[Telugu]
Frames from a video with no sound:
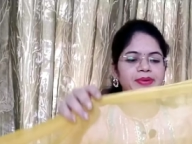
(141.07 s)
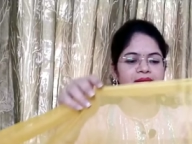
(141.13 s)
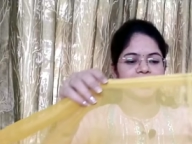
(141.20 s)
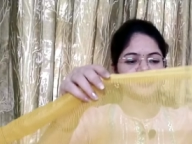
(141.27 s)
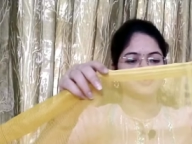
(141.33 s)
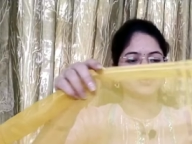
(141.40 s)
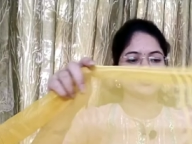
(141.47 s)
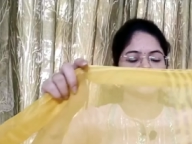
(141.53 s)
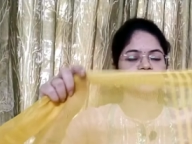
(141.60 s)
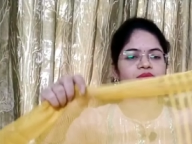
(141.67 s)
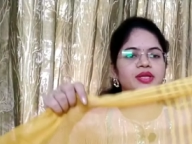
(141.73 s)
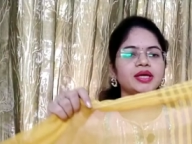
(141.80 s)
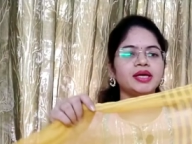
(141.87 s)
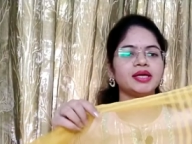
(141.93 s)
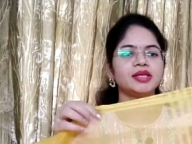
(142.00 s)
ప్లెయిన్
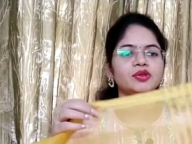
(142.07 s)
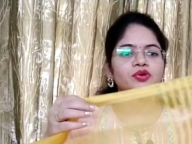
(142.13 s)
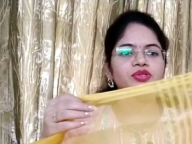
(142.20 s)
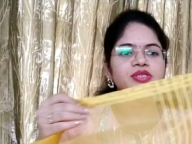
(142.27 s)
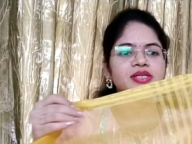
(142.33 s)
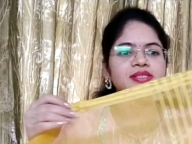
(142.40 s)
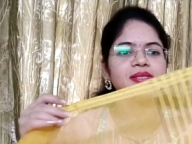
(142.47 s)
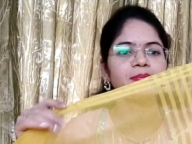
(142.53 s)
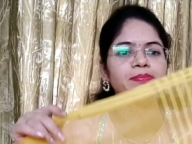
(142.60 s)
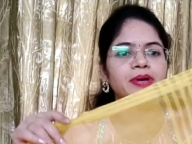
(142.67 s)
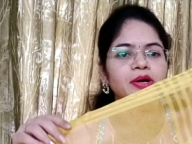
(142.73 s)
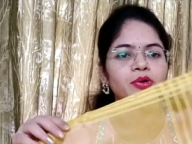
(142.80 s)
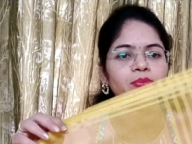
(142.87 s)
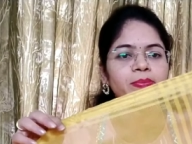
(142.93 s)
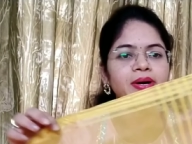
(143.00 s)
ఉంటుంది ఇది వచ్చేసి
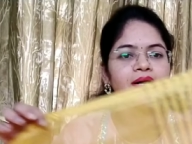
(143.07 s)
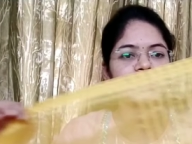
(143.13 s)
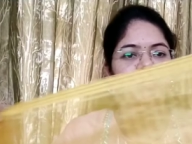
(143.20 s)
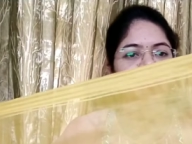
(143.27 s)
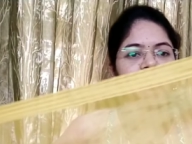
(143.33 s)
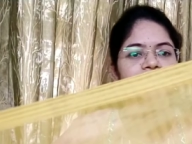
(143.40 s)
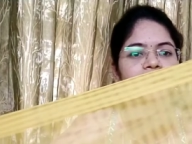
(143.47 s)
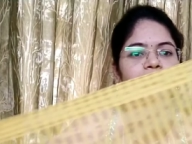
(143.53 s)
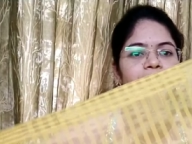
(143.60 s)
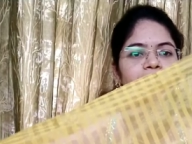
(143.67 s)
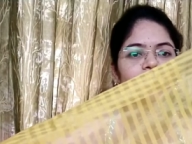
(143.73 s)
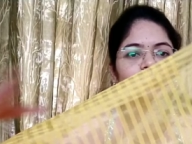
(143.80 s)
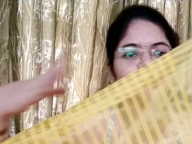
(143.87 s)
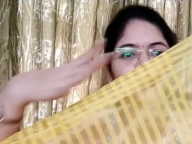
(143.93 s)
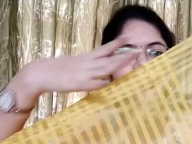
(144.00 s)
పళ్ళు పాట్ అండి
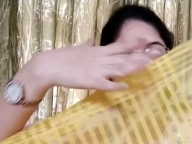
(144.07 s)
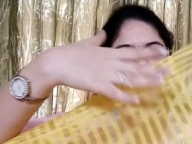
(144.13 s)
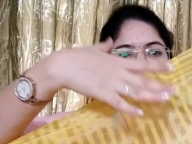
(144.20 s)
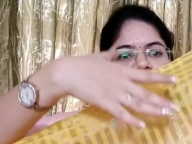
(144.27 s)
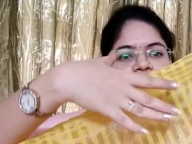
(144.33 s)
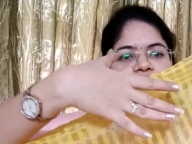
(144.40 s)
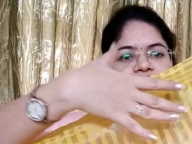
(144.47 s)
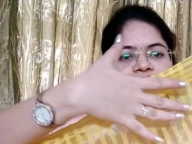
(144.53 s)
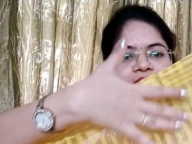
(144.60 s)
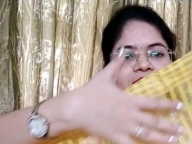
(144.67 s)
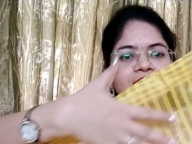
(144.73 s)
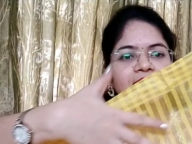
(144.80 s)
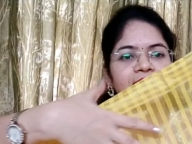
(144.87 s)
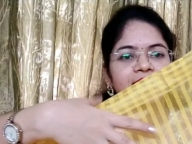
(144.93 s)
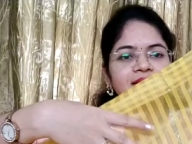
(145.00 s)
పళ్ళు పాట్కి వచ్చేసి ఇలా
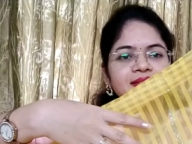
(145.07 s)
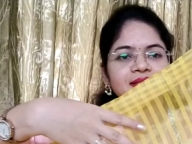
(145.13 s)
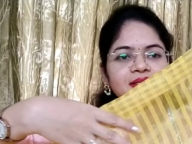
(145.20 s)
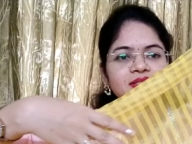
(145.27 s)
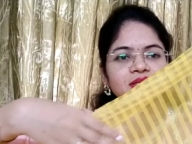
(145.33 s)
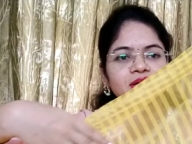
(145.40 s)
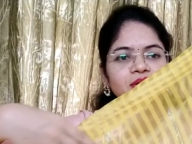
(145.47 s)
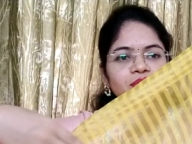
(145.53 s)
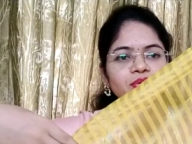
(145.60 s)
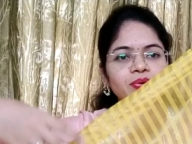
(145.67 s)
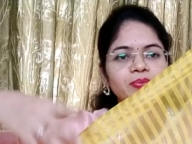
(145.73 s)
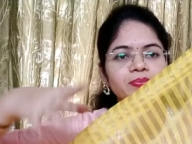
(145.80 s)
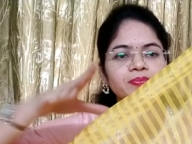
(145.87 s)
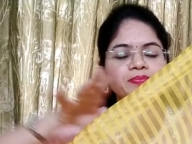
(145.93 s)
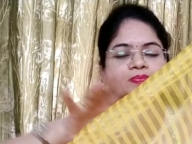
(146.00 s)
లైన్స్ ఇచ్చారు
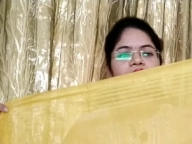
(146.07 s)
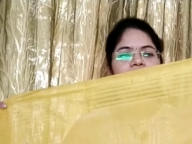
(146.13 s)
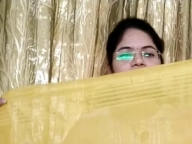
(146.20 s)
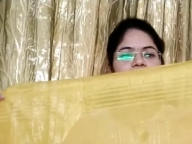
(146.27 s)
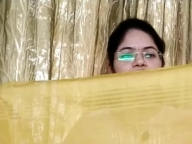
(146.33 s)
సో